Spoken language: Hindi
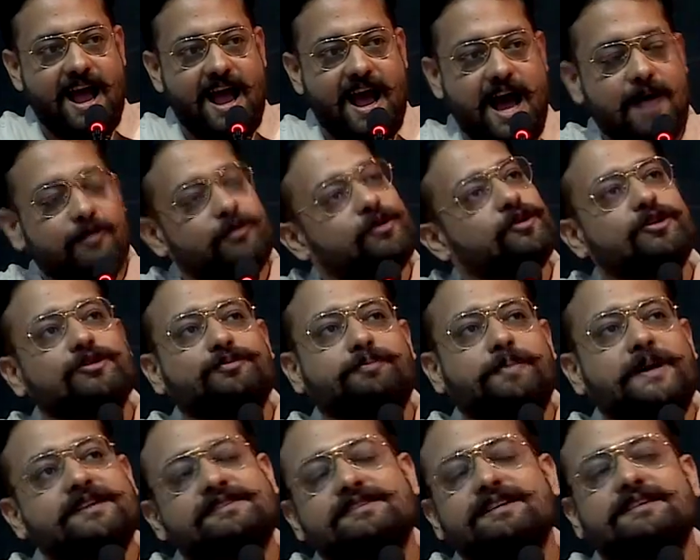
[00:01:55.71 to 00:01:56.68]
अब उनको
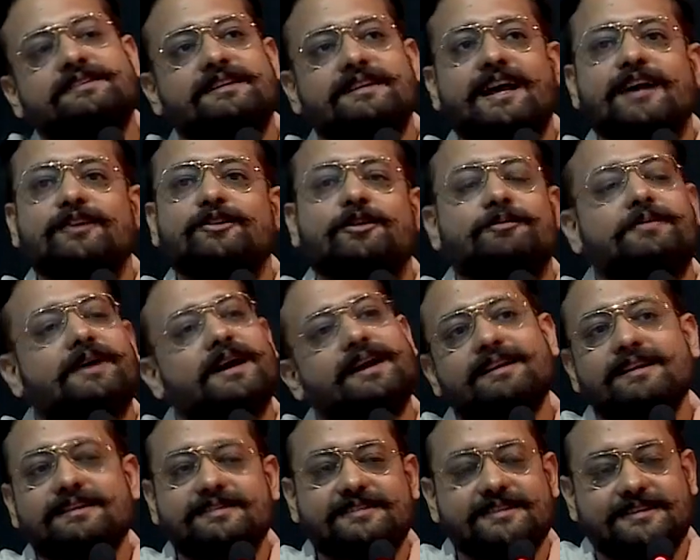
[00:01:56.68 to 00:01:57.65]
फिर से जिंदा तो हम कर
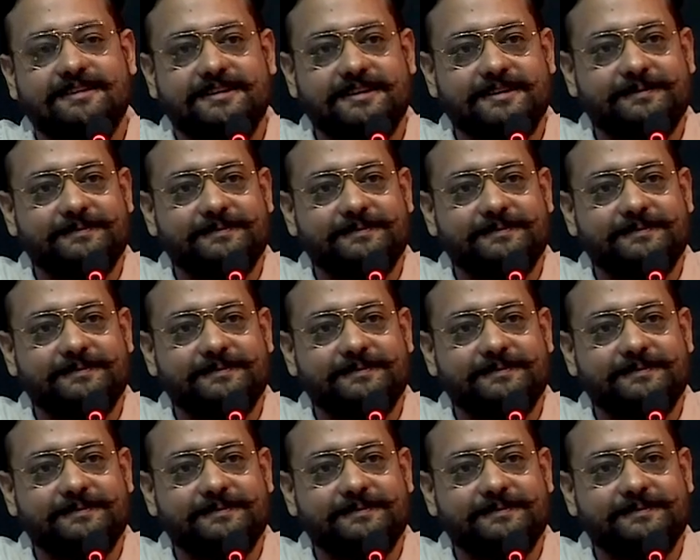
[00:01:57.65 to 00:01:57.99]
नहीं सकते